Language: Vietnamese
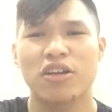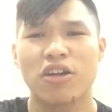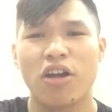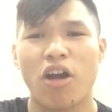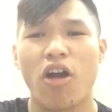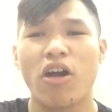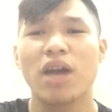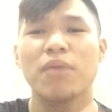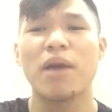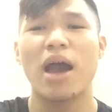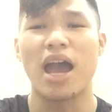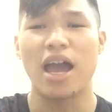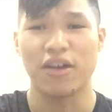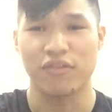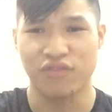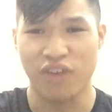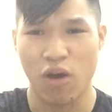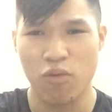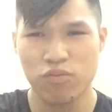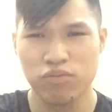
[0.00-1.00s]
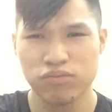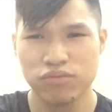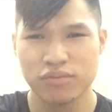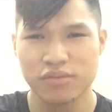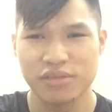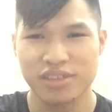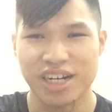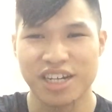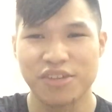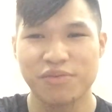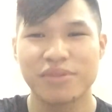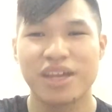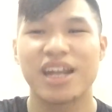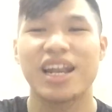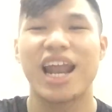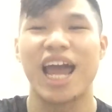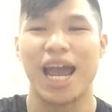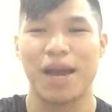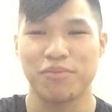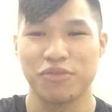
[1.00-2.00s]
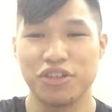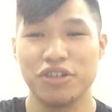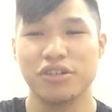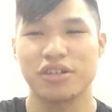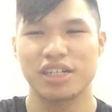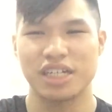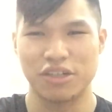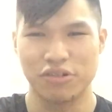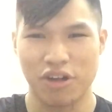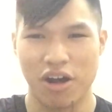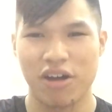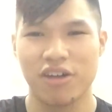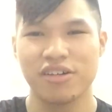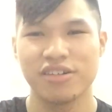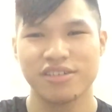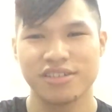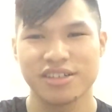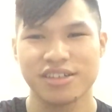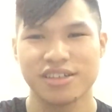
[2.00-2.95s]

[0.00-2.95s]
có cái bề phóng để chúng ta làm được điều đó.